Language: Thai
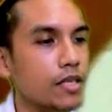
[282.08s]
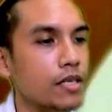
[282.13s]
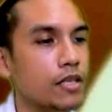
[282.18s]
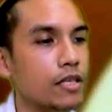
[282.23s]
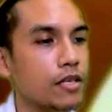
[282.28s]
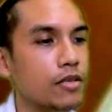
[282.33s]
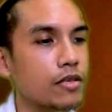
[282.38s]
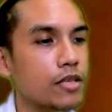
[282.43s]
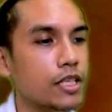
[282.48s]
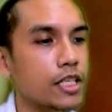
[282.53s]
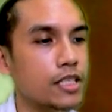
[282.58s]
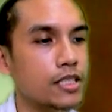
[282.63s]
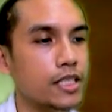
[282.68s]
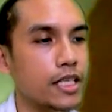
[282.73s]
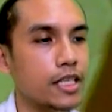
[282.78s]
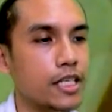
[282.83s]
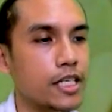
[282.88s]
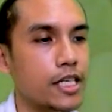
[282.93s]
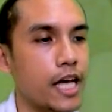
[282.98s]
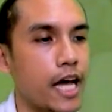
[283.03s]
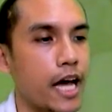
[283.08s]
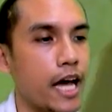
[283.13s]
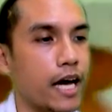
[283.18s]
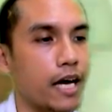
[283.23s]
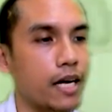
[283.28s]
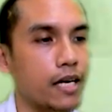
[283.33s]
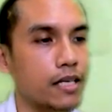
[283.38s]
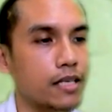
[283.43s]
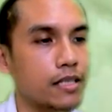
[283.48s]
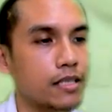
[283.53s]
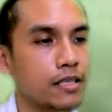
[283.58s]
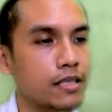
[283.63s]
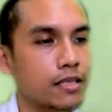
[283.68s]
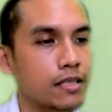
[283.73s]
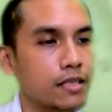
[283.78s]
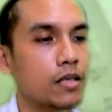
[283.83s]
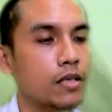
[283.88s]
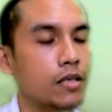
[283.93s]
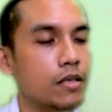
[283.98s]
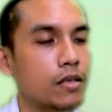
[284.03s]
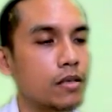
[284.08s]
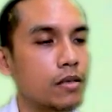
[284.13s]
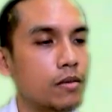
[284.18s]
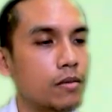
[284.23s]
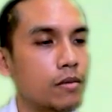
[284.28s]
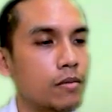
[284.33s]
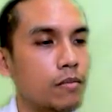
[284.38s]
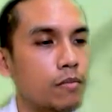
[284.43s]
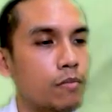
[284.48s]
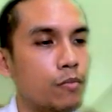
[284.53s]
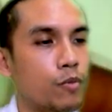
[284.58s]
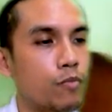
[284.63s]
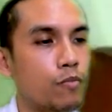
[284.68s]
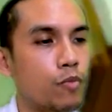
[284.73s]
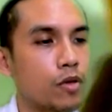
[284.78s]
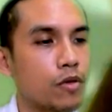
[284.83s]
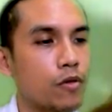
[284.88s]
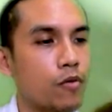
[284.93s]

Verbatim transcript: แล้วก็ตีเส้นทะแยงมุมบน